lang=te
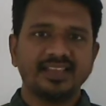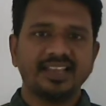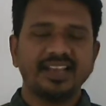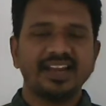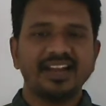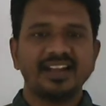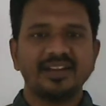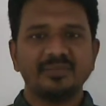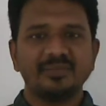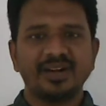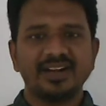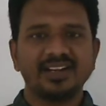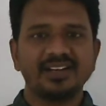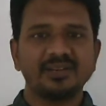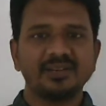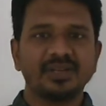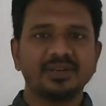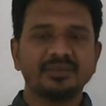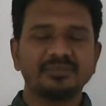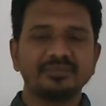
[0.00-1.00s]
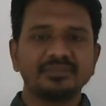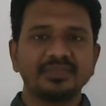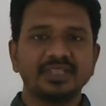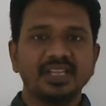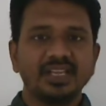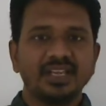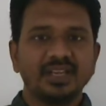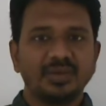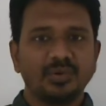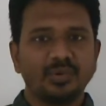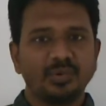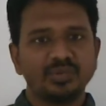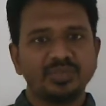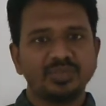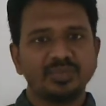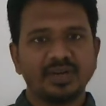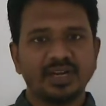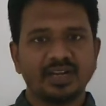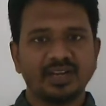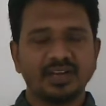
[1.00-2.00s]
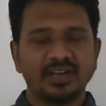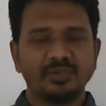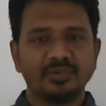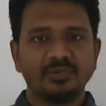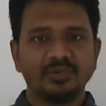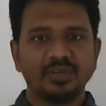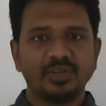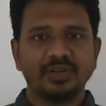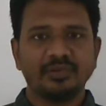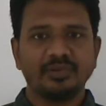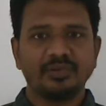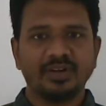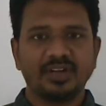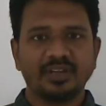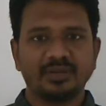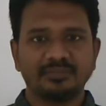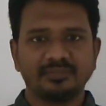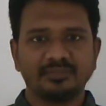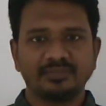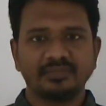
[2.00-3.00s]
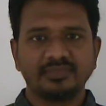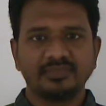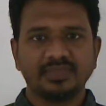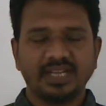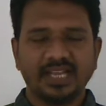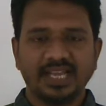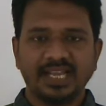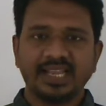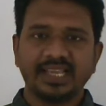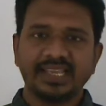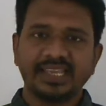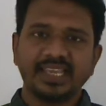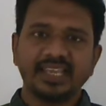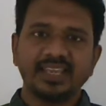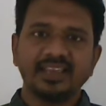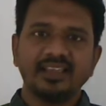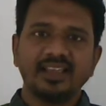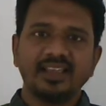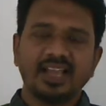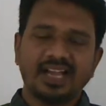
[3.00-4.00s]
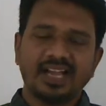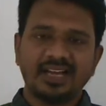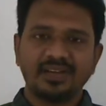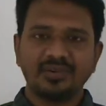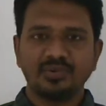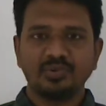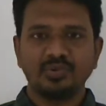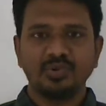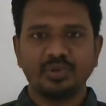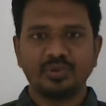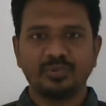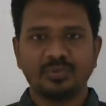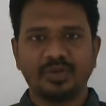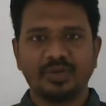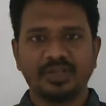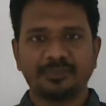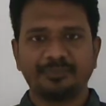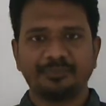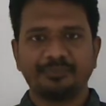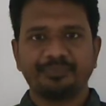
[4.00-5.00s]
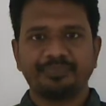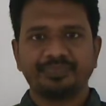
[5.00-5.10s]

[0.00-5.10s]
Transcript: ఇలాంటి మాటలు మనం రోజు మాట్లాడుకుంటూనే ఉంటాం అలాగే అనుకుంటూ ఉంటాం